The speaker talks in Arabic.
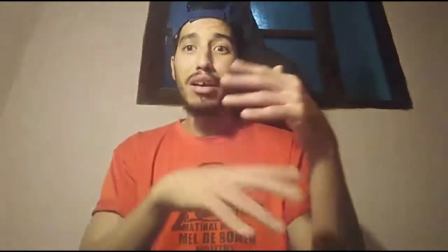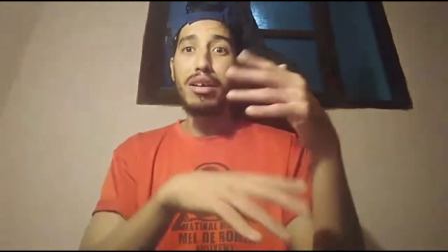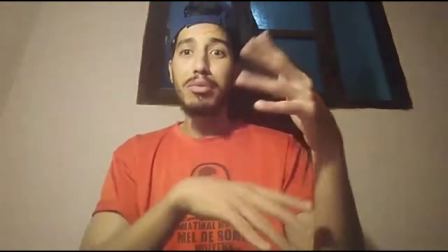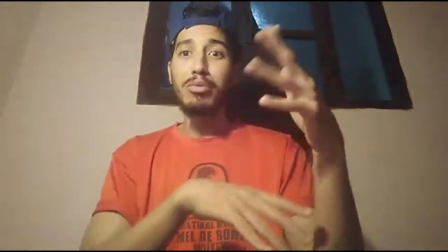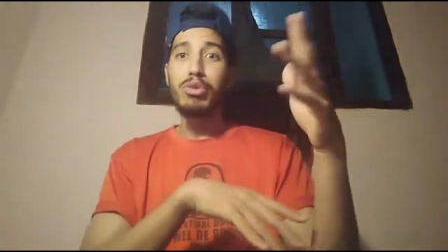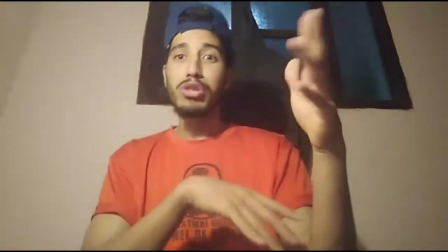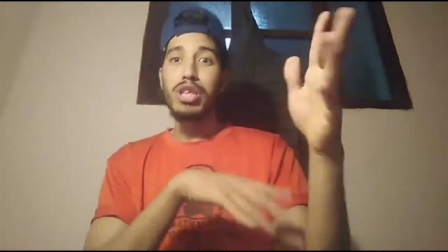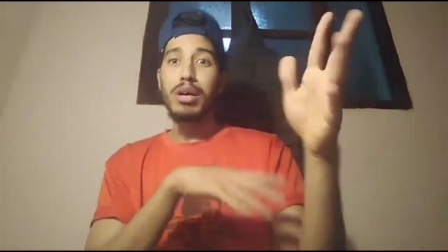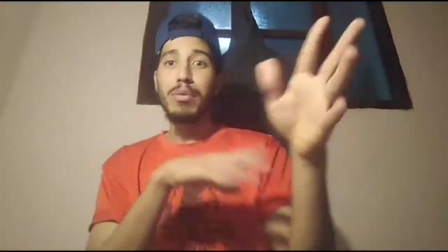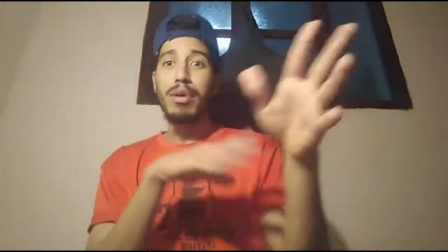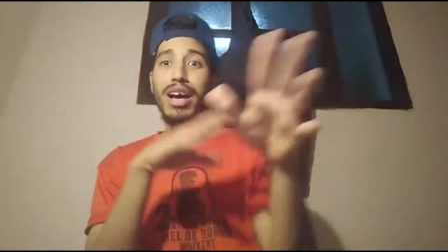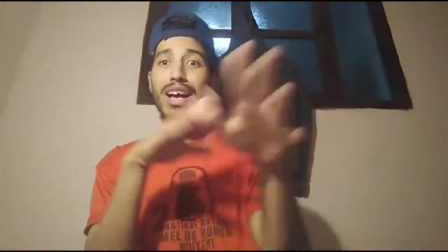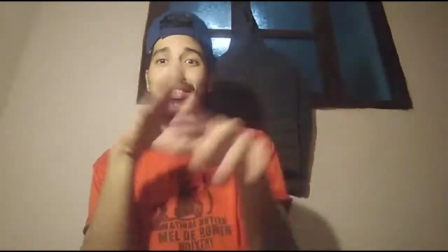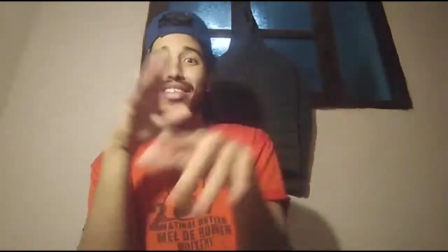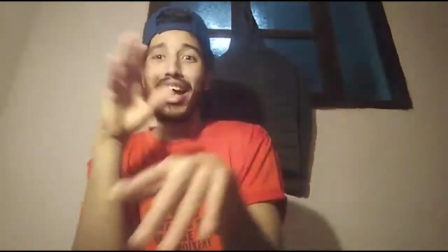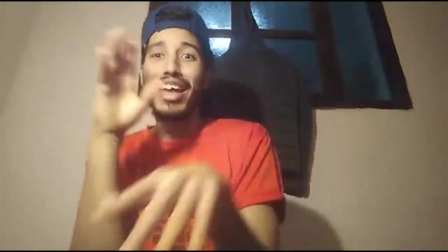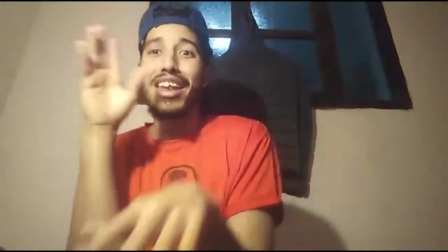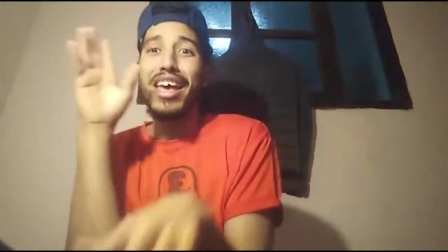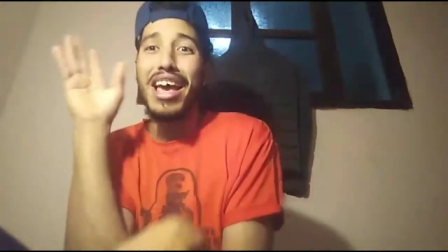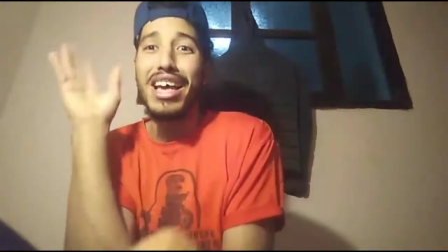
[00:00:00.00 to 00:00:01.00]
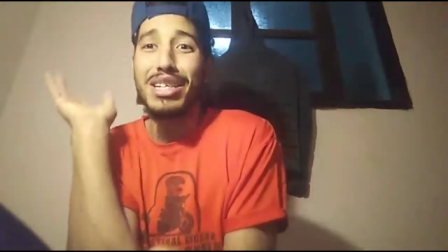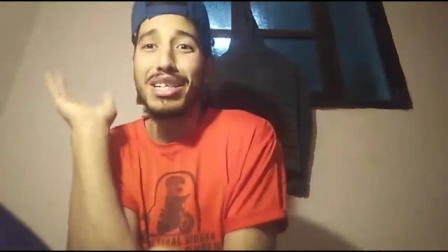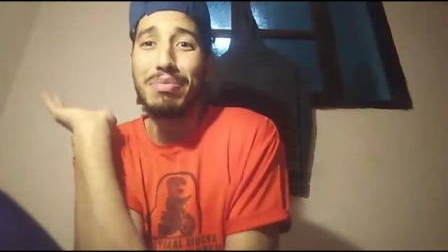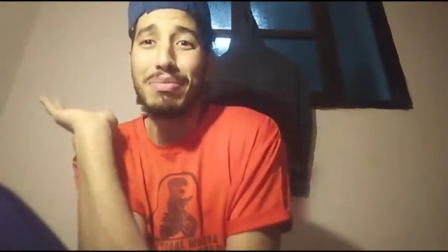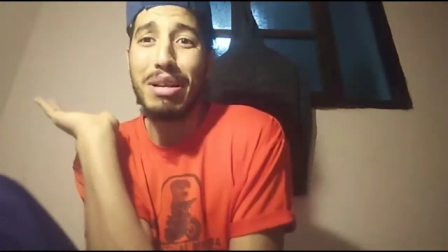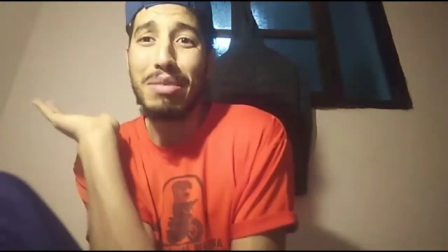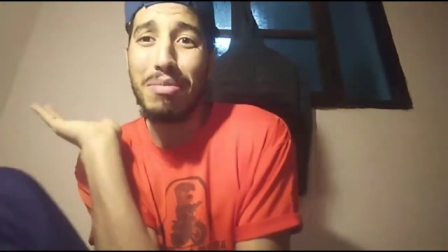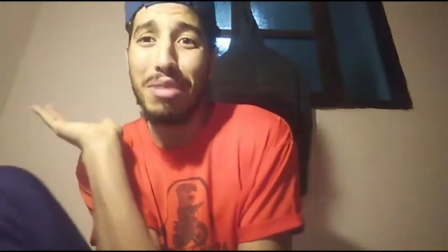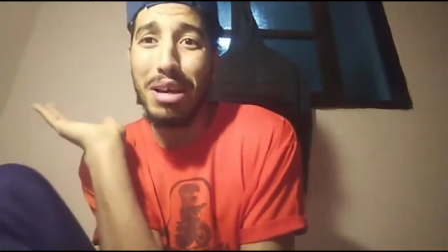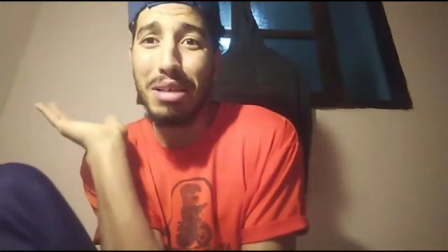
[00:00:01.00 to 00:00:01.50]
مسابقات انا
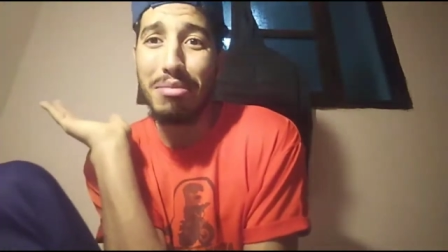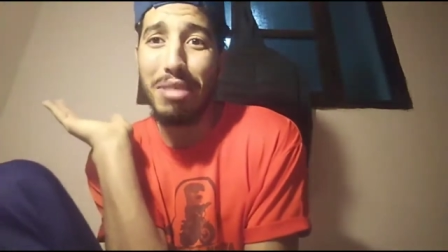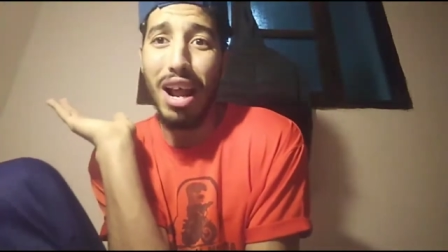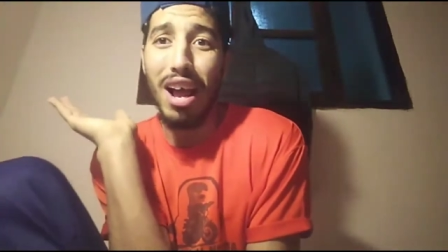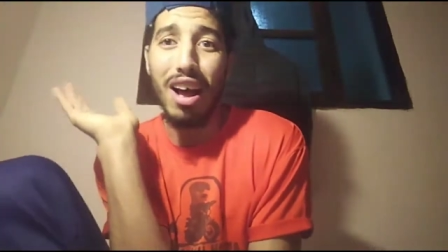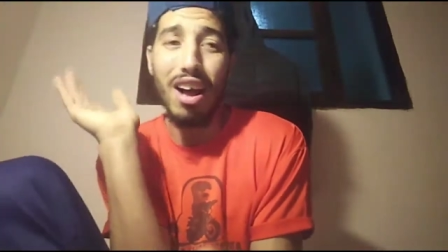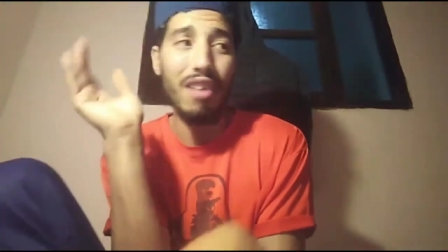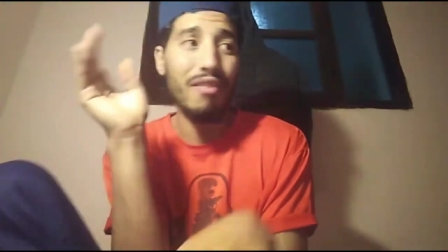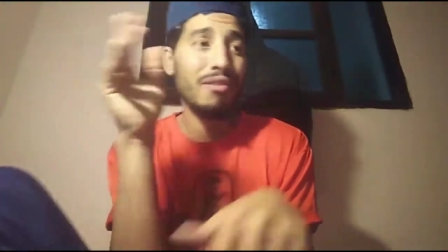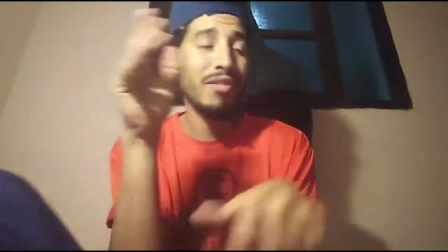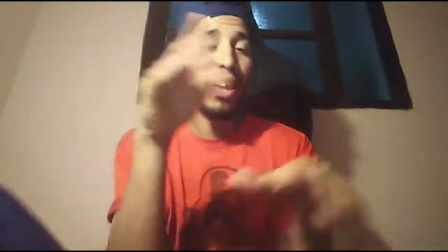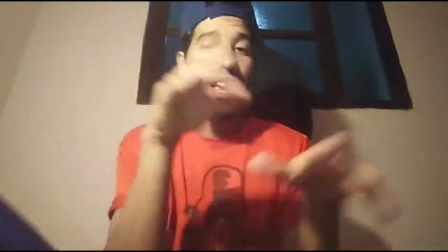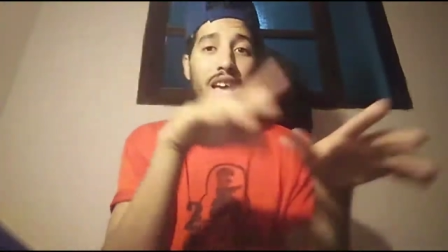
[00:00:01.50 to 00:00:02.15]
اجمل امراه